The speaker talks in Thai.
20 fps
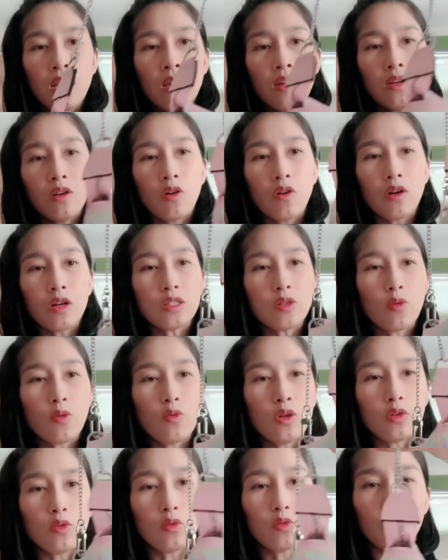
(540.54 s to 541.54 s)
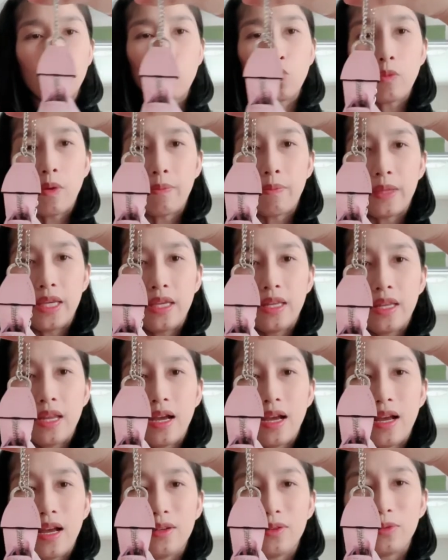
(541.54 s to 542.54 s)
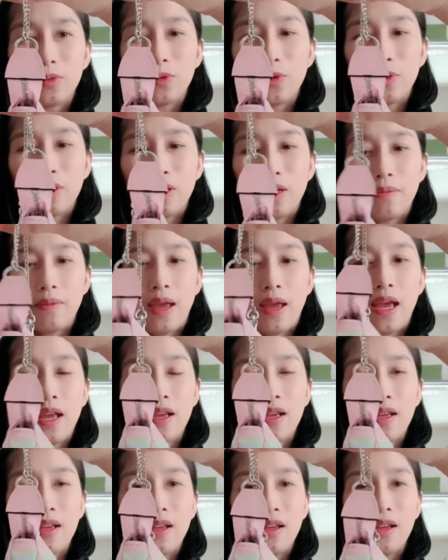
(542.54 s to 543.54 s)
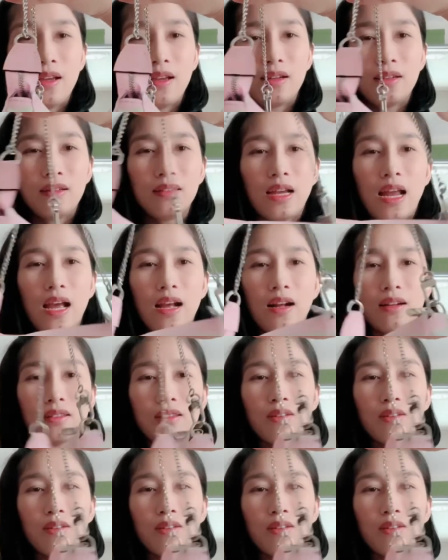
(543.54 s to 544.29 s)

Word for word: น้องก็จะอ้วนตุงๆแบบนี้นะคะทุกคนเห็นไหมคือนางก็จะ